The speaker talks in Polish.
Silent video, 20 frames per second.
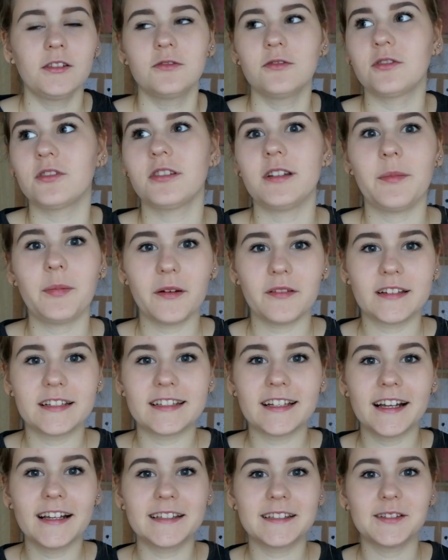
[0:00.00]
no to
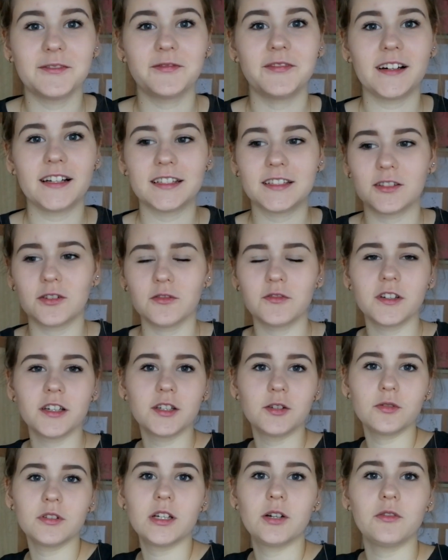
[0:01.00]
naprawdę zachęcam Was do
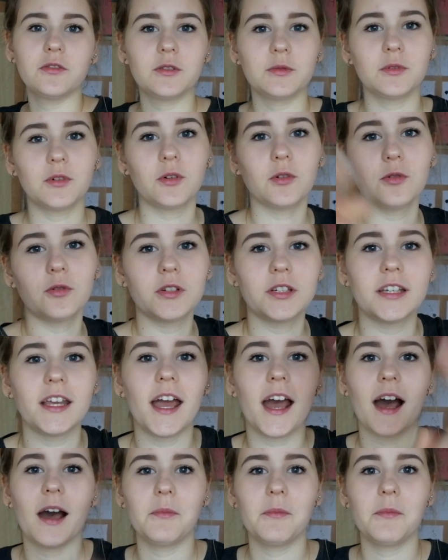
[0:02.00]
wzięcia udziału w tym konkursie,